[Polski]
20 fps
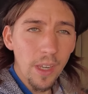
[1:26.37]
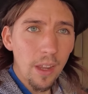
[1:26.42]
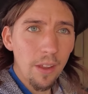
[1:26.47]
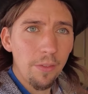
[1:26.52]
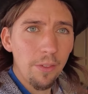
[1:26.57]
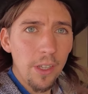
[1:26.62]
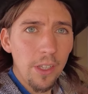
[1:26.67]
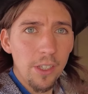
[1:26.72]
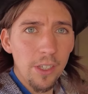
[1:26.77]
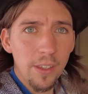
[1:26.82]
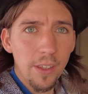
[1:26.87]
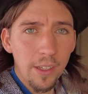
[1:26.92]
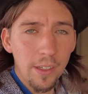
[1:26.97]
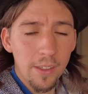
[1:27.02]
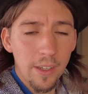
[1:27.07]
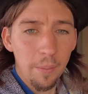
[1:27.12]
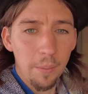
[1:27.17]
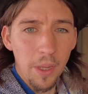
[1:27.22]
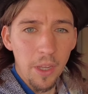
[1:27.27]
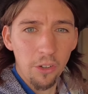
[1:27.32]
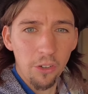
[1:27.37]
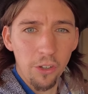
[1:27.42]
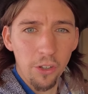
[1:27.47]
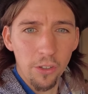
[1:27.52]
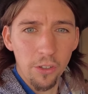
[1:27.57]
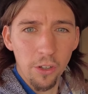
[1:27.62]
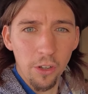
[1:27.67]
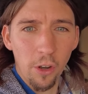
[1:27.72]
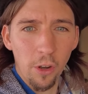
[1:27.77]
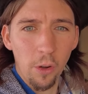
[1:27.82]
wyjdzie tak za
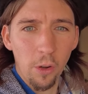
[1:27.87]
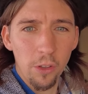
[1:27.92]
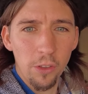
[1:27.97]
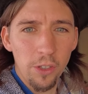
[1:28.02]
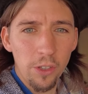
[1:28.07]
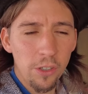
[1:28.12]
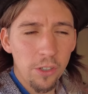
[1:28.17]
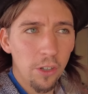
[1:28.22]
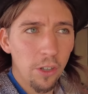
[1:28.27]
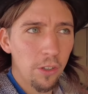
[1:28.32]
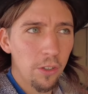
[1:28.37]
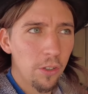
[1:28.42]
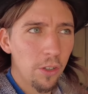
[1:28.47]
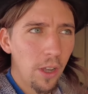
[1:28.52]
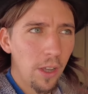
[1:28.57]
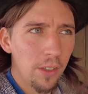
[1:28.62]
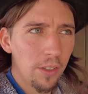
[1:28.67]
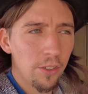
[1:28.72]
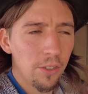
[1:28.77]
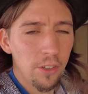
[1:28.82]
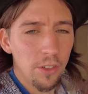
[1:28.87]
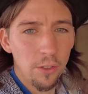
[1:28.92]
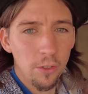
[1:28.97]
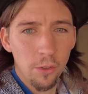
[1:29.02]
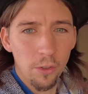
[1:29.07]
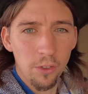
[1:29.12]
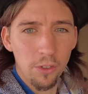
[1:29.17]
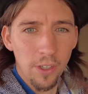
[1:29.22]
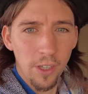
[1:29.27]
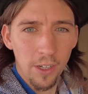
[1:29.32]
miesiąc około
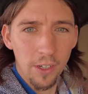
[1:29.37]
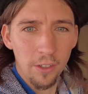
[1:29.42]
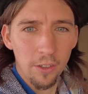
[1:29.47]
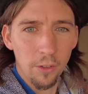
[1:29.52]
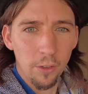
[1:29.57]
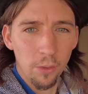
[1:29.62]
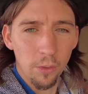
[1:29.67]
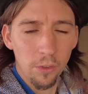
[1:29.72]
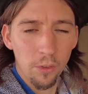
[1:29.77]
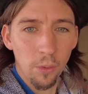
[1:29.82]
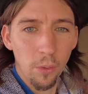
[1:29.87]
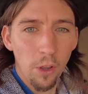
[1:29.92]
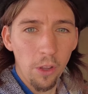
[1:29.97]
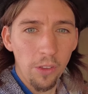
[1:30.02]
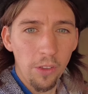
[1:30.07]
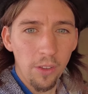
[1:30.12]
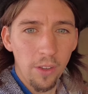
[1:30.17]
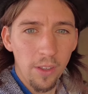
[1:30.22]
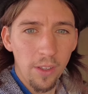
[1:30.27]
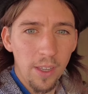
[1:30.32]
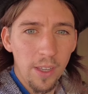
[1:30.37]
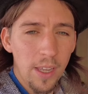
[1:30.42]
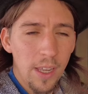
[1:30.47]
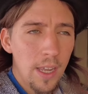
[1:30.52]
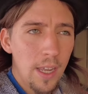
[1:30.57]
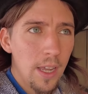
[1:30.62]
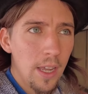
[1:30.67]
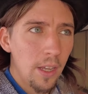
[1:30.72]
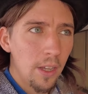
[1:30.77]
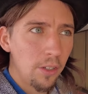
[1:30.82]
1300-400 zł,
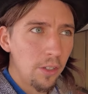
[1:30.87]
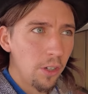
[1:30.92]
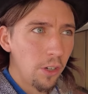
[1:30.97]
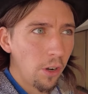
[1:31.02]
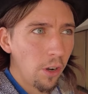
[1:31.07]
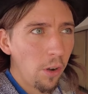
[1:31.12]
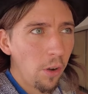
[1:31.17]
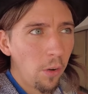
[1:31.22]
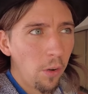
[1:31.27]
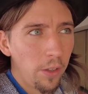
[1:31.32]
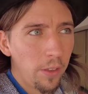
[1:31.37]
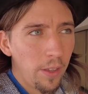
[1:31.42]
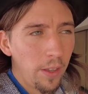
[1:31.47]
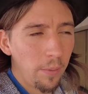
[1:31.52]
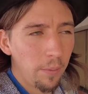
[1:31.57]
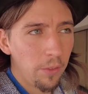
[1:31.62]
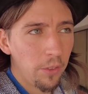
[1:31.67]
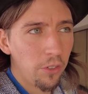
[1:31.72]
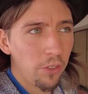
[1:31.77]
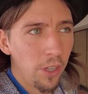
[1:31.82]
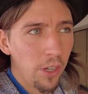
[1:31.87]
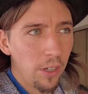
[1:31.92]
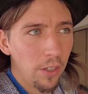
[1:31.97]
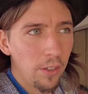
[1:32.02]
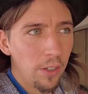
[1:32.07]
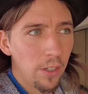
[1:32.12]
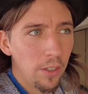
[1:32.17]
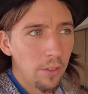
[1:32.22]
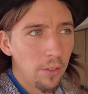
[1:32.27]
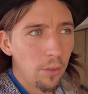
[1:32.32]
czyli około tam
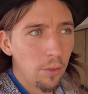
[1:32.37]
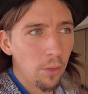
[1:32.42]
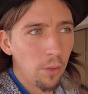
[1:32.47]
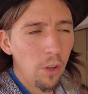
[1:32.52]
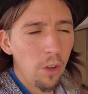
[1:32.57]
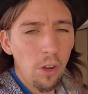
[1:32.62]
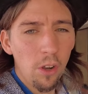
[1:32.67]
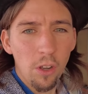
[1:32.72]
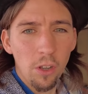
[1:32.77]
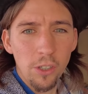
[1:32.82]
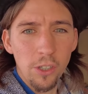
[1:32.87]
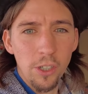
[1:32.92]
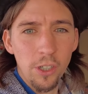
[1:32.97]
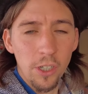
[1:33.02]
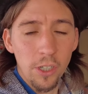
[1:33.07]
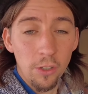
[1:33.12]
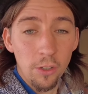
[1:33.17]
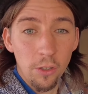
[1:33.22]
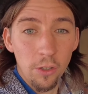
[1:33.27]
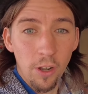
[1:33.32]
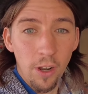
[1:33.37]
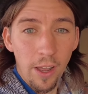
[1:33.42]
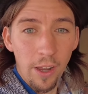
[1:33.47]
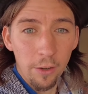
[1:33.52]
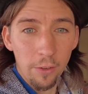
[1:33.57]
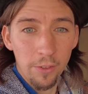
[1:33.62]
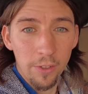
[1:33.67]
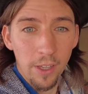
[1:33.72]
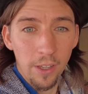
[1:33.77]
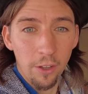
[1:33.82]
40, no około 10
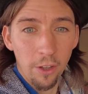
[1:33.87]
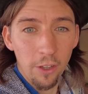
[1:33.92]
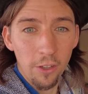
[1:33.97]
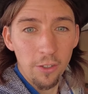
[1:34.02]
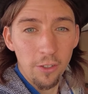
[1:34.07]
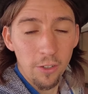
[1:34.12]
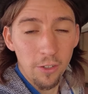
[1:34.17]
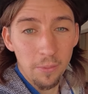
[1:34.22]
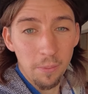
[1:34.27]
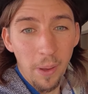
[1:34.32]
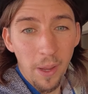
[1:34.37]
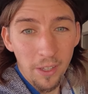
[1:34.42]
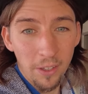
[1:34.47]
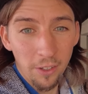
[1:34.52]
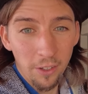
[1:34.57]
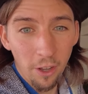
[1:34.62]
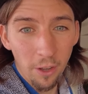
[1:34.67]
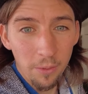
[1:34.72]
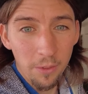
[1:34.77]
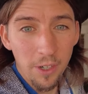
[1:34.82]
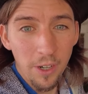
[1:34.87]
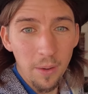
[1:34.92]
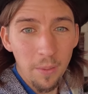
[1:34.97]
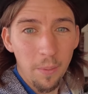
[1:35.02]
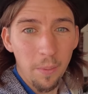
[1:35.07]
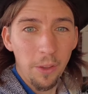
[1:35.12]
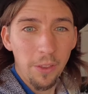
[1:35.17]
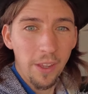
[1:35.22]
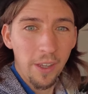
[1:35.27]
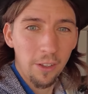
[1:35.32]
dolarów za noc, to jest bardzo dobrze,
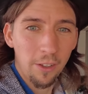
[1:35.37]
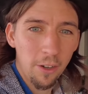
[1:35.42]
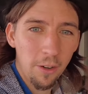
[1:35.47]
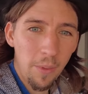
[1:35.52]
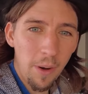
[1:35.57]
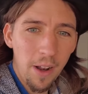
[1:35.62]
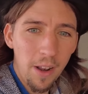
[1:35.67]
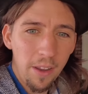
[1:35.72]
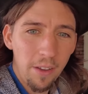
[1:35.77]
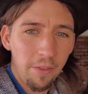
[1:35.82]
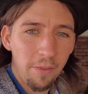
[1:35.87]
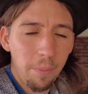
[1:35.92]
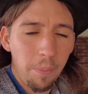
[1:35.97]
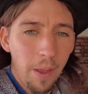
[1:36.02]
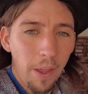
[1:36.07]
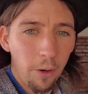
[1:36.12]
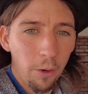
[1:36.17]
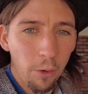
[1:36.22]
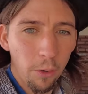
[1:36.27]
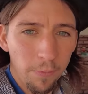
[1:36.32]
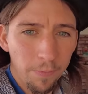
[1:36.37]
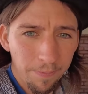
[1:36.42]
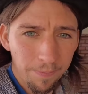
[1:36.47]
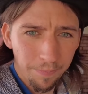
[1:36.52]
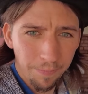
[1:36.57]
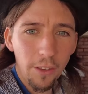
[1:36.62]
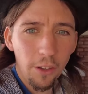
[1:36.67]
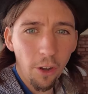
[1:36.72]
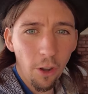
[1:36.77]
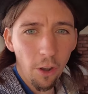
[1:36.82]
bo tak normalnie w Peru
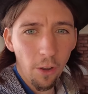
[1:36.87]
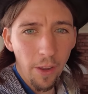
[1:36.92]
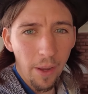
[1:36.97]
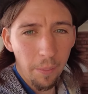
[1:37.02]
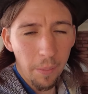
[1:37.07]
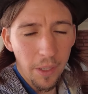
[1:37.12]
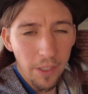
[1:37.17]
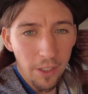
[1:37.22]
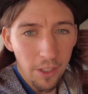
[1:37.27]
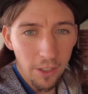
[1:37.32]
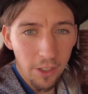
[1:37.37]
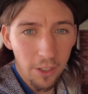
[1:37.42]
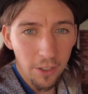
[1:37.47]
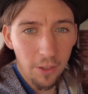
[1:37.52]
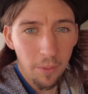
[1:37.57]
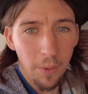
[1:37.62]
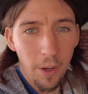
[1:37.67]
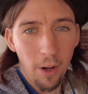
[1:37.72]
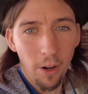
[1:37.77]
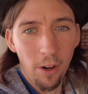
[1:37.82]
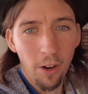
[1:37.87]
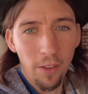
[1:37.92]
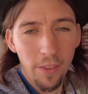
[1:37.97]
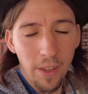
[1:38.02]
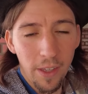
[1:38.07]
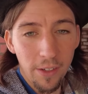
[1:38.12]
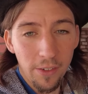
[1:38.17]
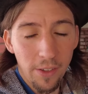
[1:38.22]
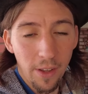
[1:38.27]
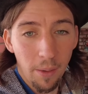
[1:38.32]
to jak będziecie sobie
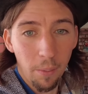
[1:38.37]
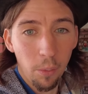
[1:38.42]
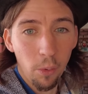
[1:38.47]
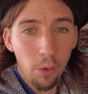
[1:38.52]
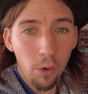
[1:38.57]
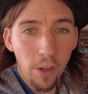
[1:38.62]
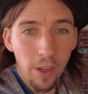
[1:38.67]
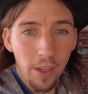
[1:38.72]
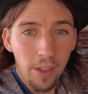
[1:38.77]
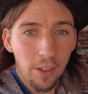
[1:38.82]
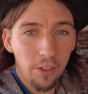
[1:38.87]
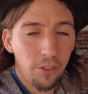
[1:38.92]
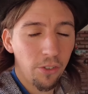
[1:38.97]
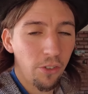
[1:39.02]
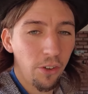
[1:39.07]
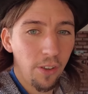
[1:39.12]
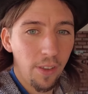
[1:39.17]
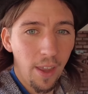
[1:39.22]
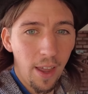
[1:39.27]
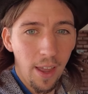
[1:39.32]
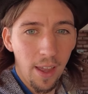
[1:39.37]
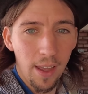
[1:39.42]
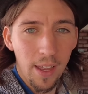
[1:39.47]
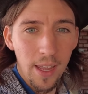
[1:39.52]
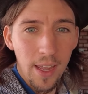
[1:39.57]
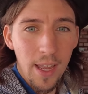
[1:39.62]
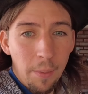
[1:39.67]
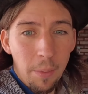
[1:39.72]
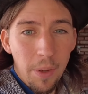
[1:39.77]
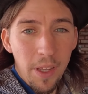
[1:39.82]
oglądać na Booking czy na
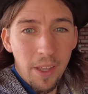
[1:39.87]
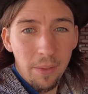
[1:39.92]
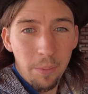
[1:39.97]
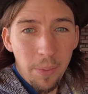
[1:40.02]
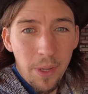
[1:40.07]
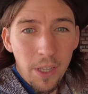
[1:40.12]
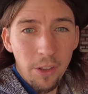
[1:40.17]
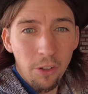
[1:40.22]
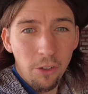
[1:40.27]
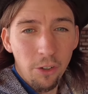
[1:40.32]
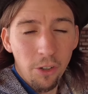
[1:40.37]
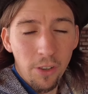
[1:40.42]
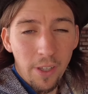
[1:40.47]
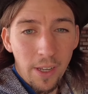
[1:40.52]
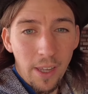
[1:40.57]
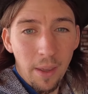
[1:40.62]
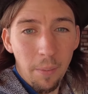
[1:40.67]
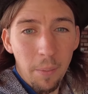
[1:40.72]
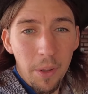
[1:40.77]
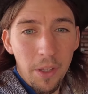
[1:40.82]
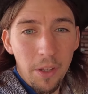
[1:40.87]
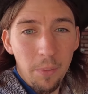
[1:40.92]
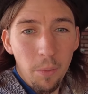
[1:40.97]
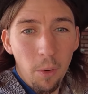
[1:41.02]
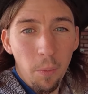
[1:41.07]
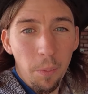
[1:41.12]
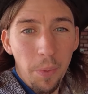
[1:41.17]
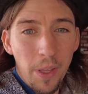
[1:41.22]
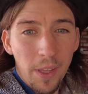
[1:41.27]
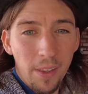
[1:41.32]
Airbnb, no to takie
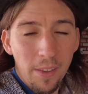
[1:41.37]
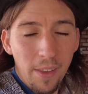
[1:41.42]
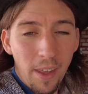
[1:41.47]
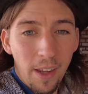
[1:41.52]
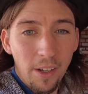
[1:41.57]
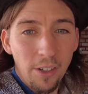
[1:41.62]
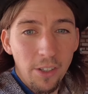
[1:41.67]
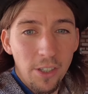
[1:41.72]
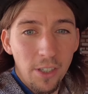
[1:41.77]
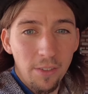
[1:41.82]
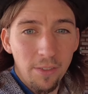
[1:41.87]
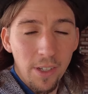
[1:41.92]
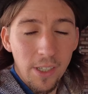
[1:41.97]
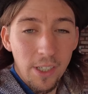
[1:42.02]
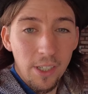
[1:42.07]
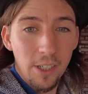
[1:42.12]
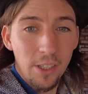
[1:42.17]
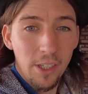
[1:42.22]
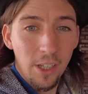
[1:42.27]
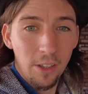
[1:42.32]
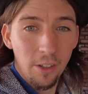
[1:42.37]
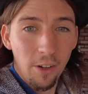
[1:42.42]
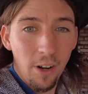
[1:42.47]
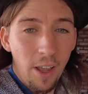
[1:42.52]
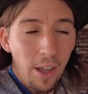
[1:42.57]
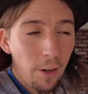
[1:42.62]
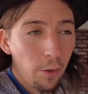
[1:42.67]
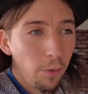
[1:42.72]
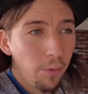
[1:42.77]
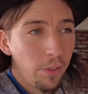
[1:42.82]
minimum 15-20
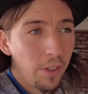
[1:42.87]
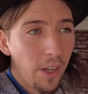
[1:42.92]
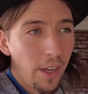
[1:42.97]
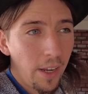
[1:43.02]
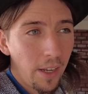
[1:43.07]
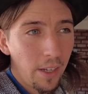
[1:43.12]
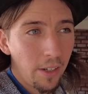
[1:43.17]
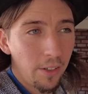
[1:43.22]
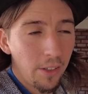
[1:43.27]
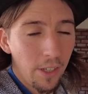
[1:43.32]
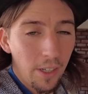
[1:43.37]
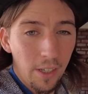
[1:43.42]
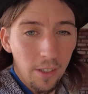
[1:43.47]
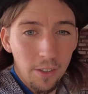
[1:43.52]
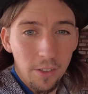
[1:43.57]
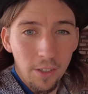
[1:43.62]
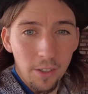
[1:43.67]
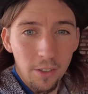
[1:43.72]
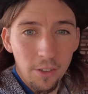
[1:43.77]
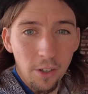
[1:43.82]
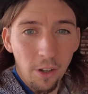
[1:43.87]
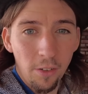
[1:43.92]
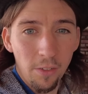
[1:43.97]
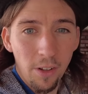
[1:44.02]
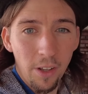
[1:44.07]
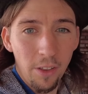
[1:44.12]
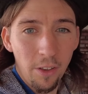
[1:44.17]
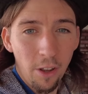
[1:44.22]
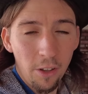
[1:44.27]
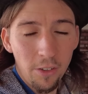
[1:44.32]
dolarów za jakieś takie
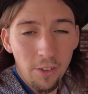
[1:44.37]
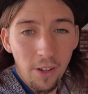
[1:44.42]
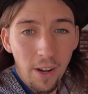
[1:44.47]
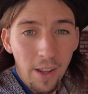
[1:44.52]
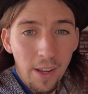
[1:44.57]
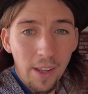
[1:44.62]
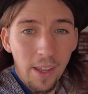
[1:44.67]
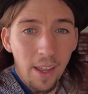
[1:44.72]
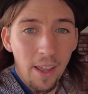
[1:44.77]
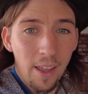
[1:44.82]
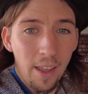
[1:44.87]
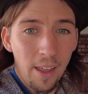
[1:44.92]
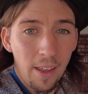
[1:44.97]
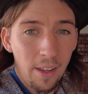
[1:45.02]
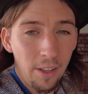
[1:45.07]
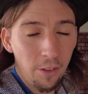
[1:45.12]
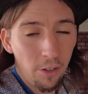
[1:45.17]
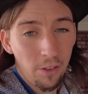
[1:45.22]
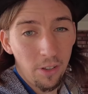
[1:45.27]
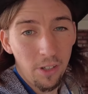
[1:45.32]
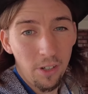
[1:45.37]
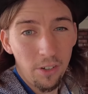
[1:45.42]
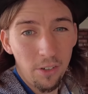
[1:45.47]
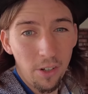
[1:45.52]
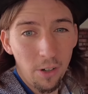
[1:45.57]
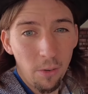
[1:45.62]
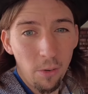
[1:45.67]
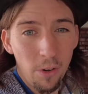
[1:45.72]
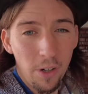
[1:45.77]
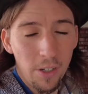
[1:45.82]
sensowne nocleg i to też
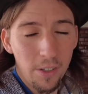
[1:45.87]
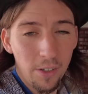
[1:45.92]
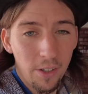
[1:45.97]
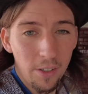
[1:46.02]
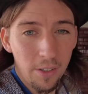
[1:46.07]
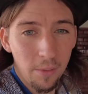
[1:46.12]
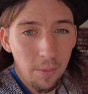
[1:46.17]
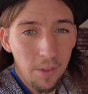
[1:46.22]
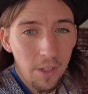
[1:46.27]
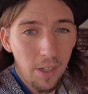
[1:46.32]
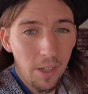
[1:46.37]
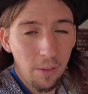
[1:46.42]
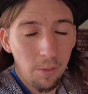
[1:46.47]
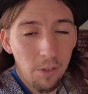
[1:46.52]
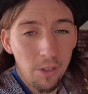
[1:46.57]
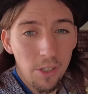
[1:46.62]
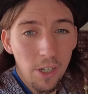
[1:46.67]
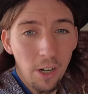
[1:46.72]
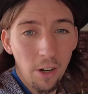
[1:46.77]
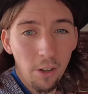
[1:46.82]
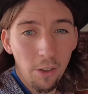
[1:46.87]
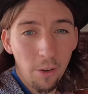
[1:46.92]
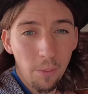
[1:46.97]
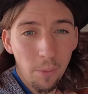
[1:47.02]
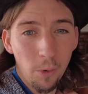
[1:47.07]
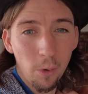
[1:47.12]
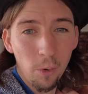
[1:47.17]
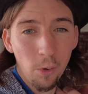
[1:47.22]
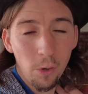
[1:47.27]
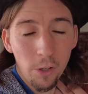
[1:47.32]
szczególnie czasem z jakimś
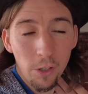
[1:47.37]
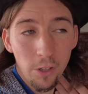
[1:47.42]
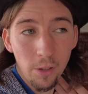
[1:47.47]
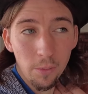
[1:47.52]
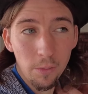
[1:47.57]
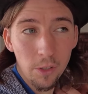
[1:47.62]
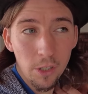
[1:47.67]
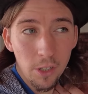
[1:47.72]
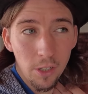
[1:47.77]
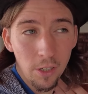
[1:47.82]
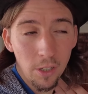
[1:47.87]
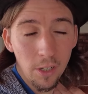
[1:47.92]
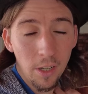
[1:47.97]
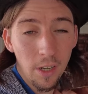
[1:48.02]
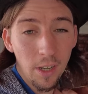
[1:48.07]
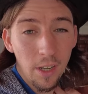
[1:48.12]
zieloną kuchnią czy,